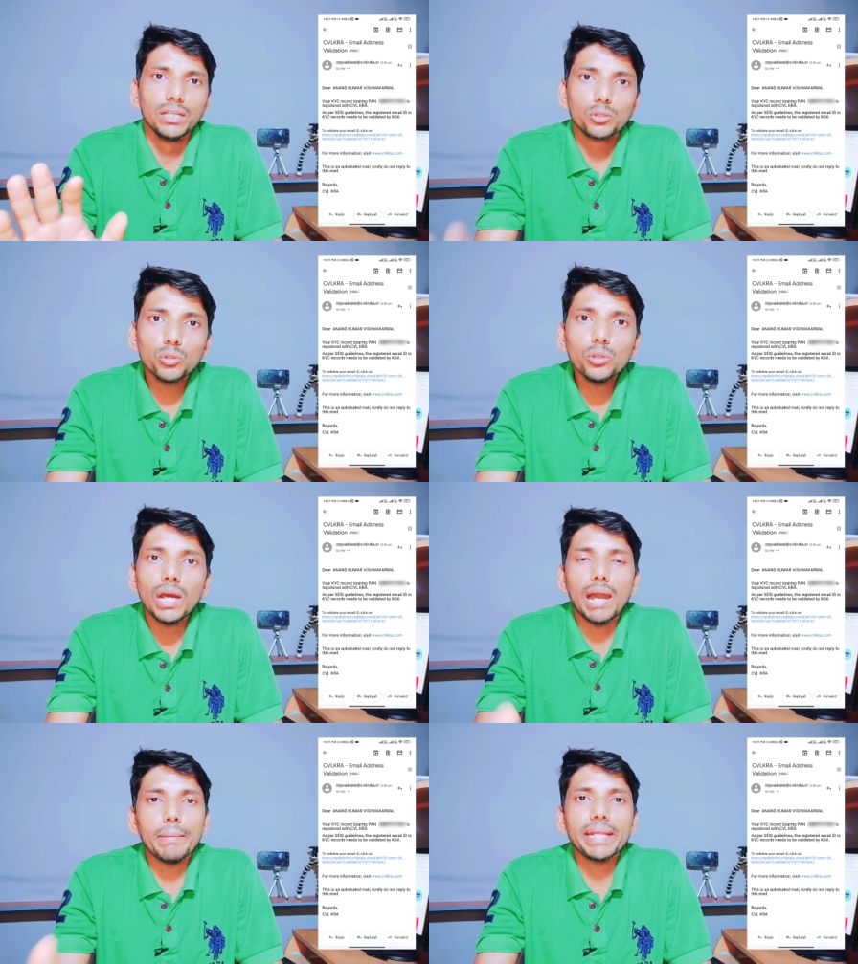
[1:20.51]
तो
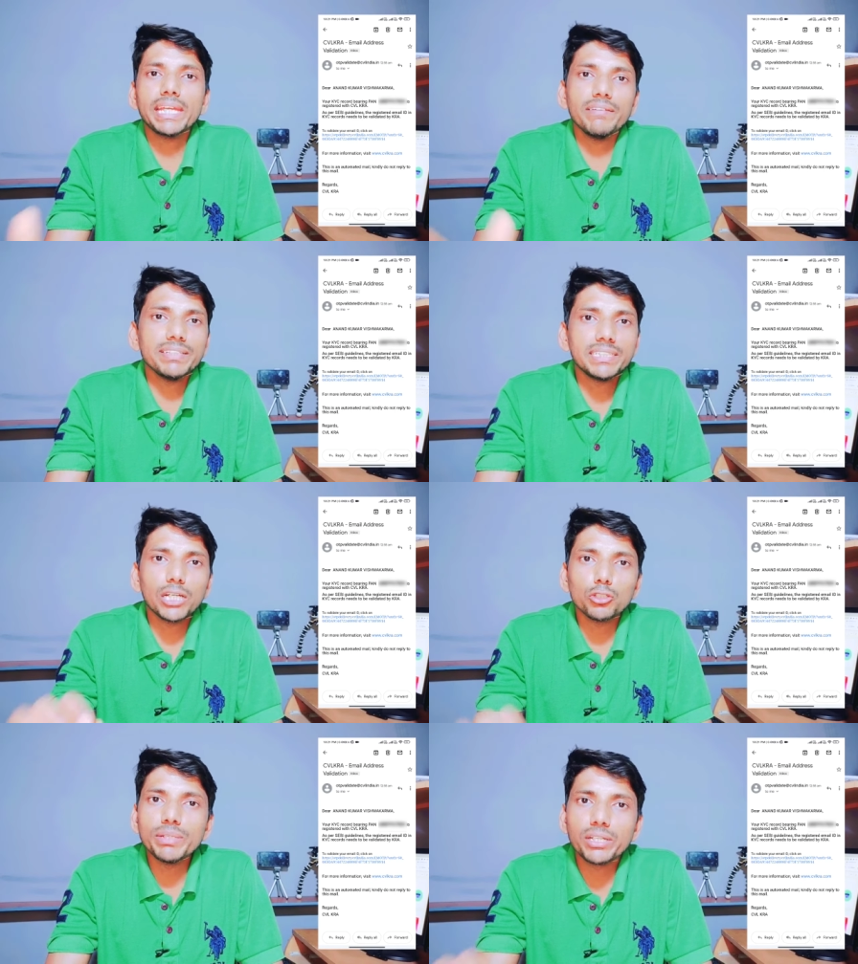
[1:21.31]
हमारे केवाईसी
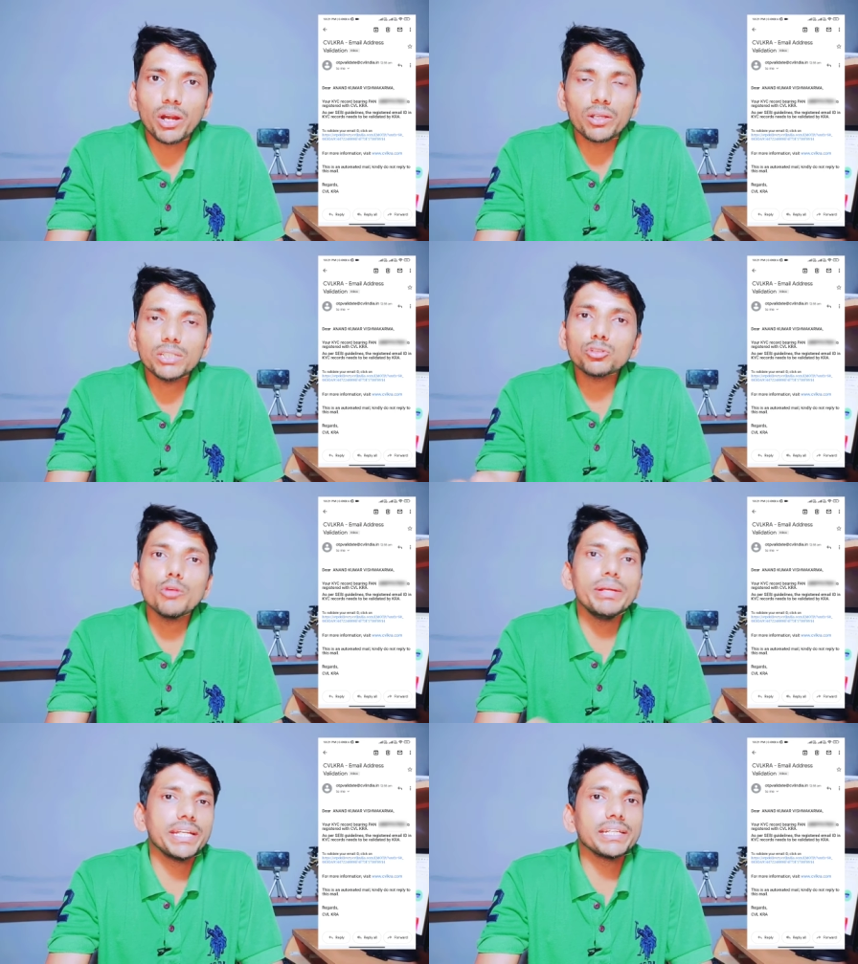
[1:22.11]
का जो भी रिकॉर्ड होता है
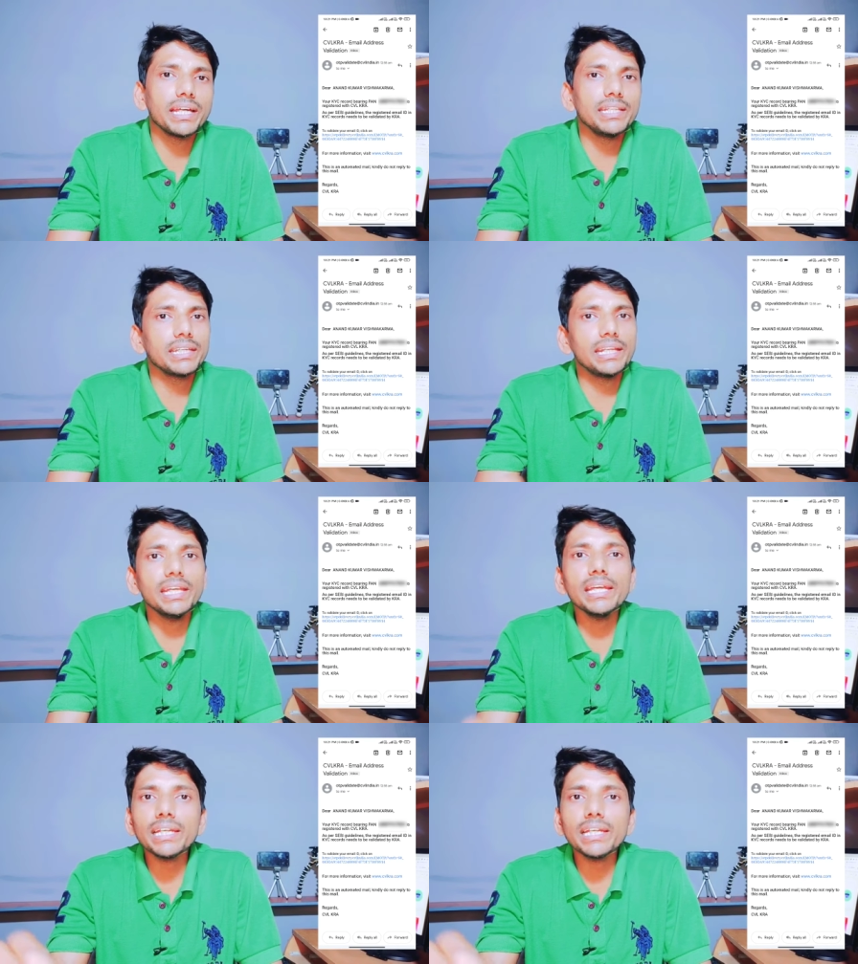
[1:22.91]
उसको मेंटेन करने के लिए